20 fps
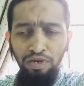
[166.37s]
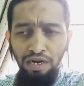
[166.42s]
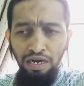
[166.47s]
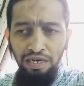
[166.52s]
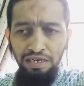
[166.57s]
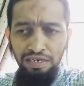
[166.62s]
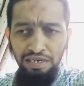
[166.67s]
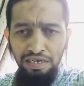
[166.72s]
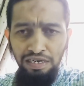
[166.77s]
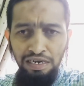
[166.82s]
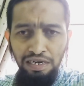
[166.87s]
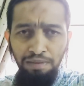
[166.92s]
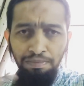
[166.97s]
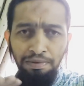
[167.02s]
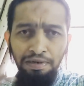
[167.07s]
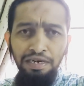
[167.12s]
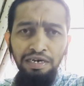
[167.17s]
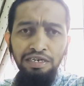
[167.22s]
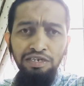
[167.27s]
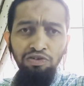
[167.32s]
उनका
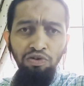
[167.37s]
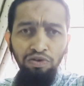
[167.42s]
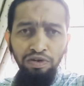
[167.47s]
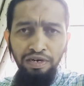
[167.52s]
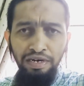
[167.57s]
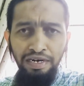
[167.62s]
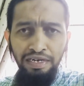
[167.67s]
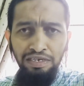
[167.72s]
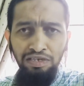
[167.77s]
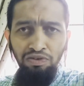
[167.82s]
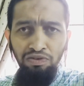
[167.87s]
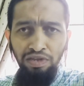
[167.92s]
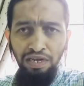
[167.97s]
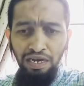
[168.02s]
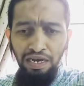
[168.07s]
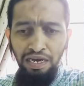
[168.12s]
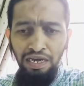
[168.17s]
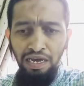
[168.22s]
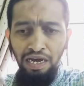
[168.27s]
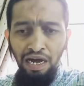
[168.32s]
स्लीपिंग डिसऑर्डर ऐसा होता
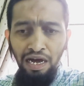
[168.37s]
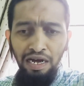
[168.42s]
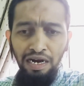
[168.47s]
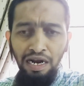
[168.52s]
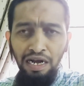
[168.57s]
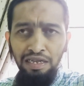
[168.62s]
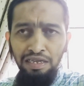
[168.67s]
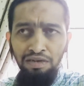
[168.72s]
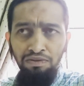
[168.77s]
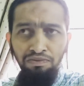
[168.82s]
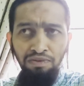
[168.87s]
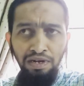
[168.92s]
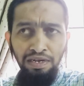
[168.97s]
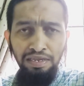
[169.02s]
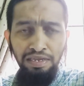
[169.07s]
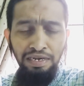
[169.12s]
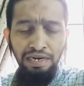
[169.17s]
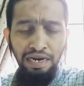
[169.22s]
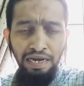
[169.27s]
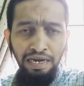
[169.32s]
है कि यहाँ रहते हैं
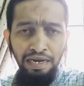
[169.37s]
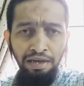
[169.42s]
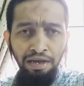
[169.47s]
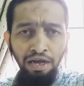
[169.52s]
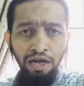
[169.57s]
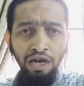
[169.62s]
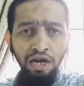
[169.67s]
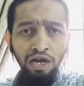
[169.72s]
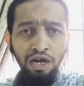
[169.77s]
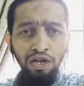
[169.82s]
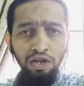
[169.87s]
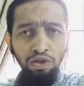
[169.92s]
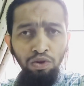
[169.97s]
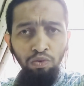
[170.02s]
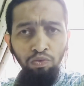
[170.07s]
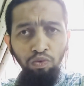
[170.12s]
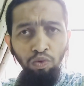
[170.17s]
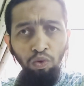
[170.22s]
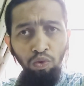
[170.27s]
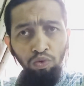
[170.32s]
वहाँ दिन है
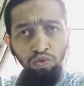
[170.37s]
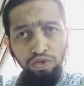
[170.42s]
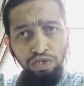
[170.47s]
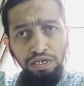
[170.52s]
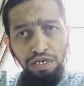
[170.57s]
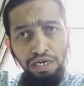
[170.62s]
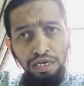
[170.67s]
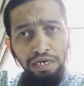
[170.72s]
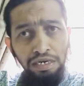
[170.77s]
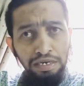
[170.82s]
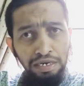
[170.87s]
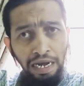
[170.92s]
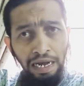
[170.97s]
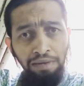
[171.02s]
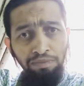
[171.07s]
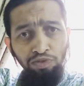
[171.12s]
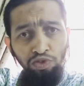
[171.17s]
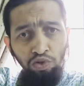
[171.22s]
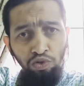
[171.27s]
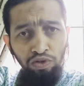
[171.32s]
तो वो उसी
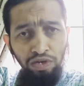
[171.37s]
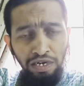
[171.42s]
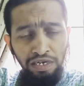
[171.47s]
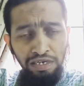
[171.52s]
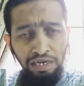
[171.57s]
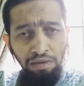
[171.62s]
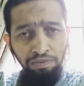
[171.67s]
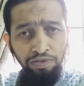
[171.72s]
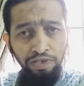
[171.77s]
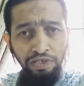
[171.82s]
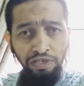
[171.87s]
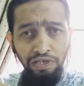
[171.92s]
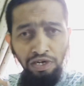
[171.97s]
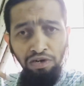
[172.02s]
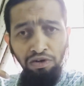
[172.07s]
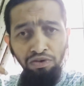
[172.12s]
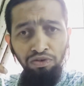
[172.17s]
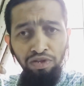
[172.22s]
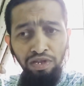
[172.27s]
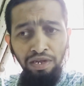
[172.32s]
टाइम जोन के हिसाब से चल
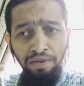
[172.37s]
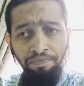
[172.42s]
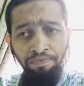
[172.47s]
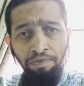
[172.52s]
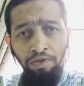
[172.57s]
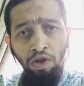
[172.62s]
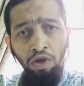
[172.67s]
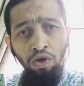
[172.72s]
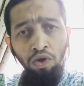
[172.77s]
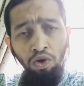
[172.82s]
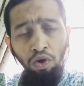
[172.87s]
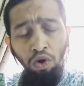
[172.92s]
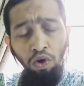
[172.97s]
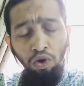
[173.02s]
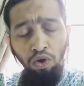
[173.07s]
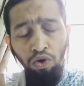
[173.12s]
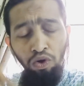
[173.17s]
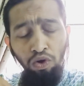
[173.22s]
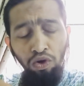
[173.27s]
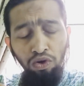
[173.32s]
रहे होते हैं
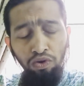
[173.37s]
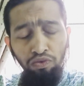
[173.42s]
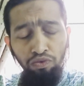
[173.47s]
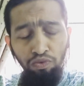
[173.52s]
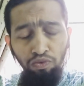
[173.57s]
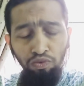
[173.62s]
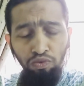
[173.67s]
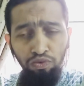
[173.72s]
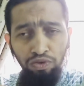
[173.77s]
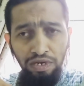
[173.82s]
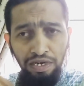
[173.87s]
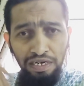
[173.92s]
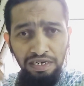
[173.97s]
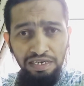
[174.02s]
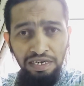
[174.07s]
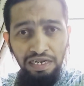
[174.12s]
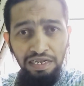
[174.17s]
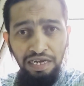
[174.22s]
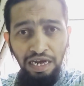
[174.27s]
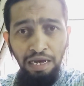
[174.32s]
और उनके
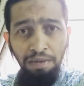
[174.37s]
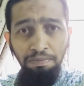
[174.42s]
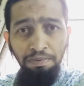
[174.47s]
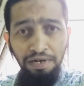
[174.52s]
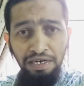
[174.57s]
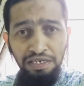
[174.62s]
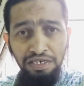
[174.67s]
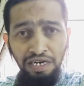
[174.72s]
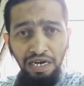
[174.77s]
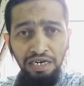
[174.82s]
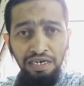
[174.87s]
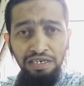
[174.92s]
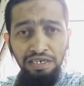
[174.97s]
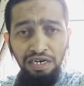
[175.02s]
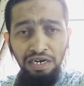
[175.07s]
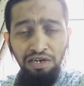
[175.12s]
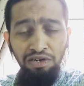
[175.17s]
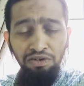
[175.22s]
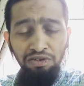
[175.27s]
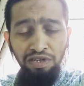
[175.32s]
साथ यही परेशानी
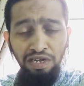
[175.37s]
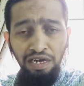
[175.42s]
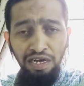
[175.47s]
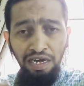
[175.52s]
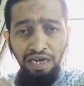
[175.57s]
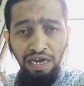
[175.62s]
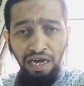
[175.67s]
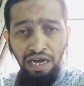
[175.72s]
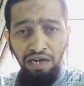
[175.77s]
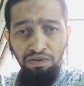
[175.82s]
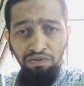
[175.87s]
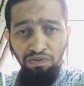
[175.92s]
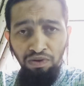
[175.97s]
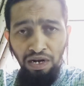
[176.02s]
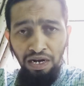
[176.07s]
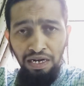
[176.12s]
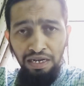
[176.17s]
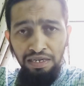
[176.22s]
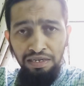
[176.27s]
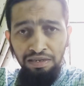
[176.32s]
चल रही होती है कि यार
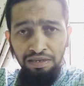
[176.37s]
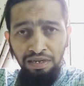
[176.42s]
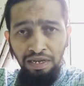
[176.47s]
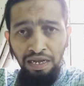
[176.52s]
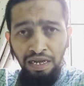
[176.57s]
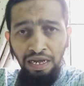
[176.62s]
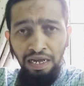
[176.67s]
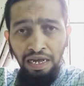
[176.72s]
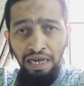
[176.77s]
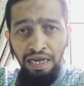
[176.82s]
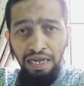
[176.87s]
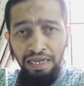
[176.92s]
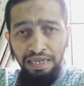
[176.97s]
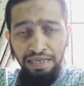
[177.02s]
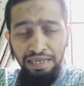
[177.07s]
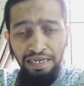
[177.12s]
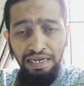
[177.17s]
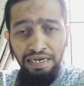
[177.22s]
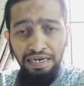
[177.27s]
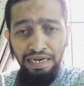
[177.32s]
वहाँ
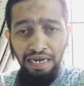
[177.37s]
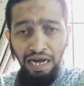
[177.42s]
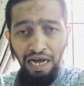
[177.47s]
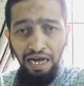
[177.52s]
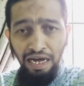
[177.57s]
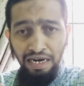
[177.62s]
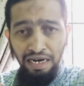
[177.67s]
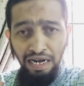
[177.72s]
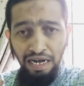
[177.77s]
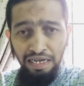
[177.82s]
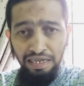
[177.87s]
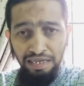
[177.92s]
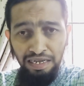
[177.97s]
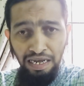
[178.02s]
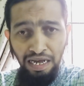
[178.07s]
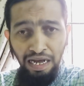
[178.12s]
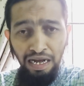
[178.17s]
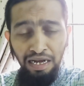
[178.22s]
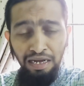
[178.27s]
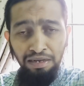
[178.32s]
दिन यहाँ रात
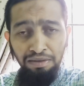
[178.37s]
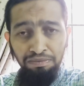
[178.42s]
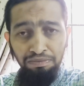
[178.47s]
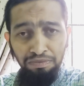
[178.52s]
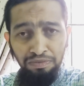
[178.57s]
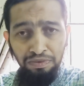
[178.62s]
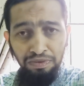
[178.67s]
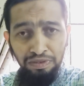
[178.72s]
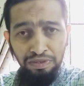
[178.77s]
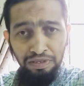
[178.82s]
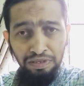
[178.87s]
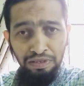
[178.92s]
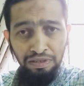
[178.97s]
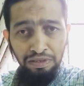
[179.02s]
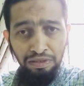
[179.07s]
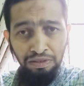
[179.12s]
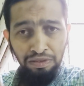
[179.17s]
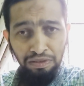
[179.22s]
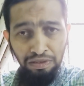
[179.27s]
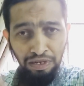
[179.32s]
यहाँ
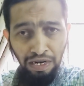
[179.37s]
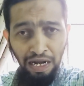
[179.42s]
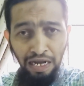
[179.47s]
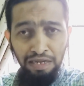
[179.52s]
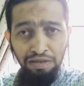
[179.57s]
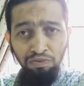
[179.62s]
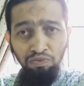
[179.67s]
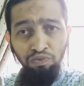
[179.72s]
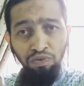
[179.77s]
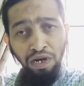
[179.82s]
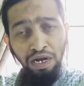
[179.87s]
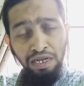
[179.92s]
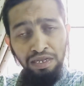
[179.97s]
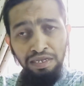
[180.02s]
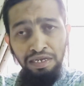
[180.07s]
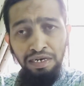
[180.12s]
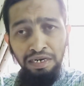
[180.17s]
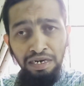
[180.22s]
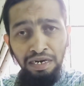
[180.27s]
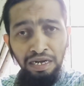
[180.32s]
रात वहाँ
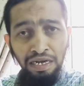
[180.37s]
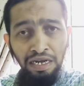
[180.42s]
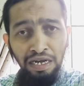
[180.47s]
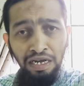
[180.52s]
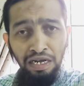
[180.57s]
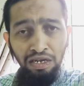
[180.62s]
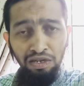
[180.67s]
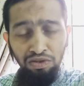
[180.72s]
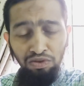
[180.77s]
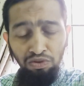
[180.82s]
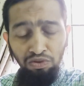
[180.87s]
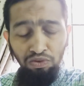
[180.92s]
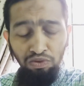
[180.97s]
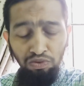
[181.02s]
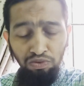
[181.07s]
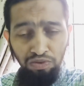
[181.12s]
दिन तो